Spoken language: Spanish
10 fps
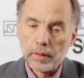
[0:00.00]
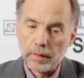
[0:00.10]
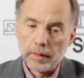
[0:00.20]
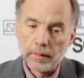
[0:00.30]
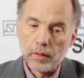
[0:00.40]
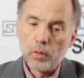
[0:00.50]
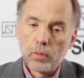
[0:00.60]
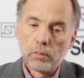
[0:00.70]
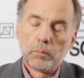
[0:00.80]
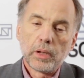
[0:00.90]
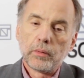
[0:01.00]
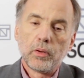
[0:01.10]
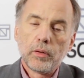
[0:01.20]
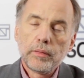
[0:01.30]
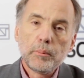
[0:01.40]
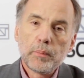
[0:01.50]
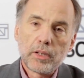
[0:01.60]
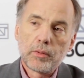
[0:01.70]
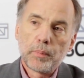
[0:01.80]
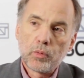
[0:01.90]
y, dijo, bueno, yo vi
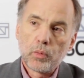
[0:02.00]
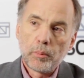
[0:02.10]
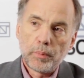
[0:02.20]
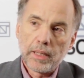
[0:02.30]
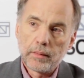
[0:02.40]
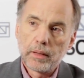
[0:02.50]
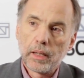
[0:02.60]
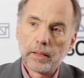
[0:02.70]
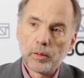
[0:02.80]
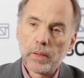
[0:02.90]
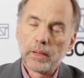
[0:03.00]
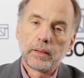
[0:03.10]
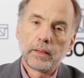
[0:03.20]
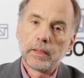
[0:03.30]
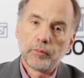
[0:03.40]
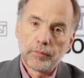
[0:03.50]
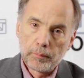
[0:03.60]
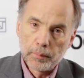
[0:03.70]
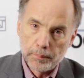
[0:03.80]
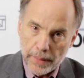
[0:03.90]
más basura plástica en el mar que
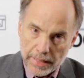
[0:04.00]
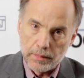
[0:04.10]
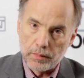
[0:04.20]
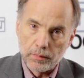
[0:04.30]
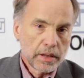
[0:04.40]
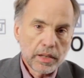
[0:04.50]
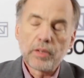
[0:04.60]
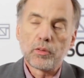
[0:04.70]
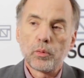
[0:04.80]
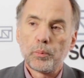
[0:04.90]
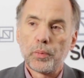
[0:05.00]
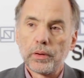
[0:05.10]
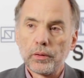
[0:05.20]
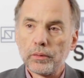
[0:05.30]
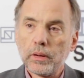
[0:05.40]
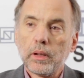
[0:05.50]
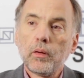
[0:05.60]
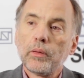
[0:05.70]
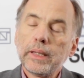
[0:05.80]
peces, y eso no puede continuar.